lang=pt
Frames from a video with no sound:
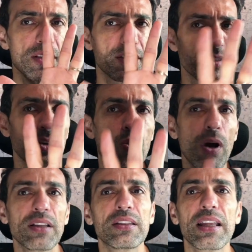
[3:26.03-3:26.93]

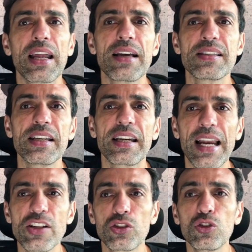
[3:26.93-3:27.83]
50 reais em
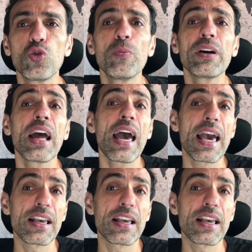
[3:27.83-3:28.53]
crédito Uber,